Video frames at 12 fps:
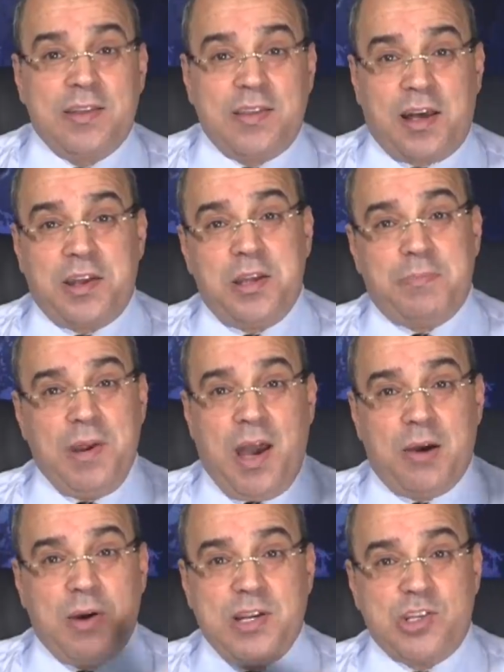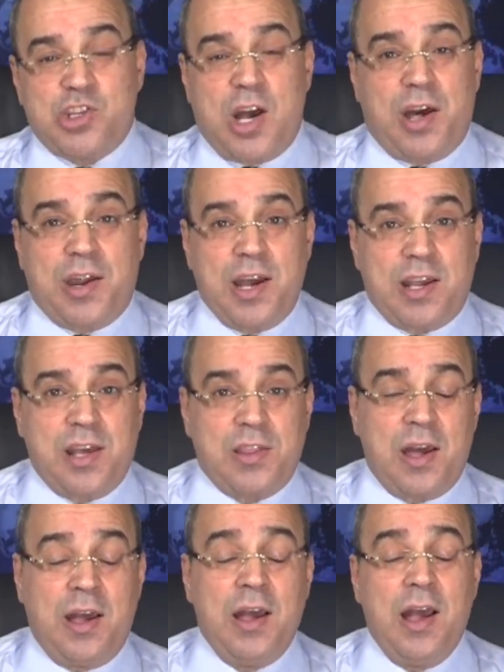تقريبا حوالي شهر
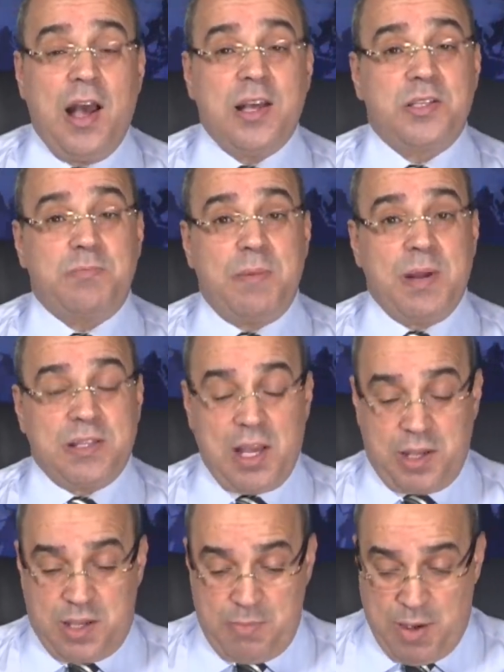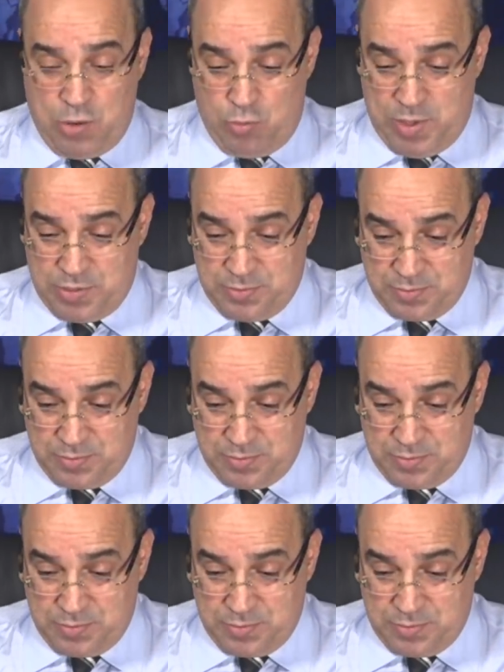هكذا حسب ما تحكي المعلومات